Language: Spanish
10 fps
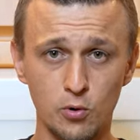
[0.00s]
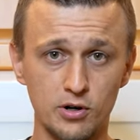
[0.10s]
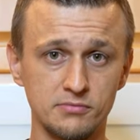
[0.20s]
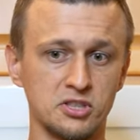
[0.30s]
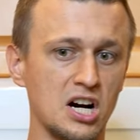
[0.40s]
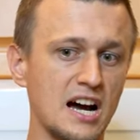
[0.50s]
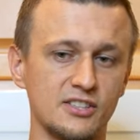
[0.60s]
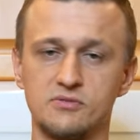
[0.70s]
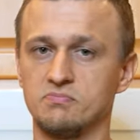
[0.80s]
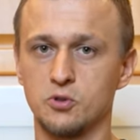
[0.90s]
de control
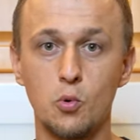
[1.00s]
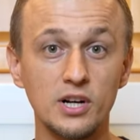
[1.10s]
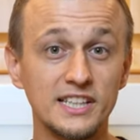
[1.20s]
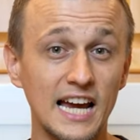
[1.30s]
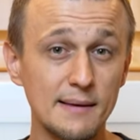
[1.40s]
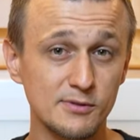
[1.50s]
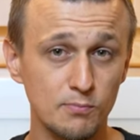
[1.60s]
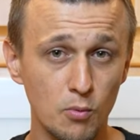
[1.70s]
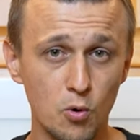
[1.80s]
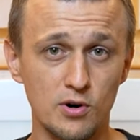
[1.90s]
cuesta 20
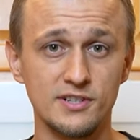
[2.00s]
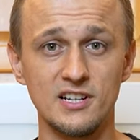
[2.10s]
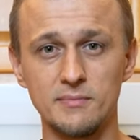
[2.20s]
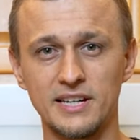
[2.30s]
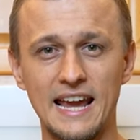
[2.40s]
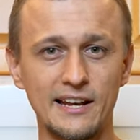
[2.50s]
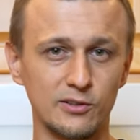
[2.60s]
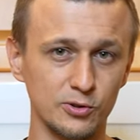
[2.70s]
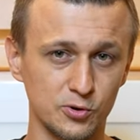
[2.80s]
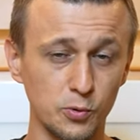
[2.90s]
veces más que un
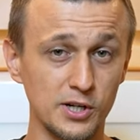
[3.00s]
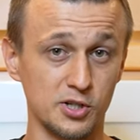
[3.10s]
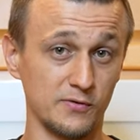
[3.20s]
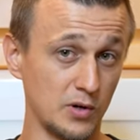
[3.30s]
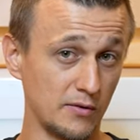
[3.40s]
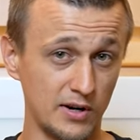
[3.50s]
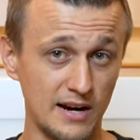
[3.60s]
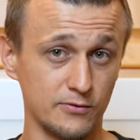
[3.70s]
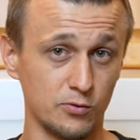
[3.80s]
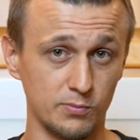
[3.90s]
Switch
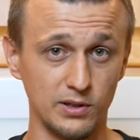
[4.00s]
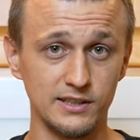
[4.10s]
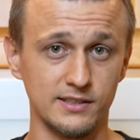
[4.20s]
mecánico si alguna vez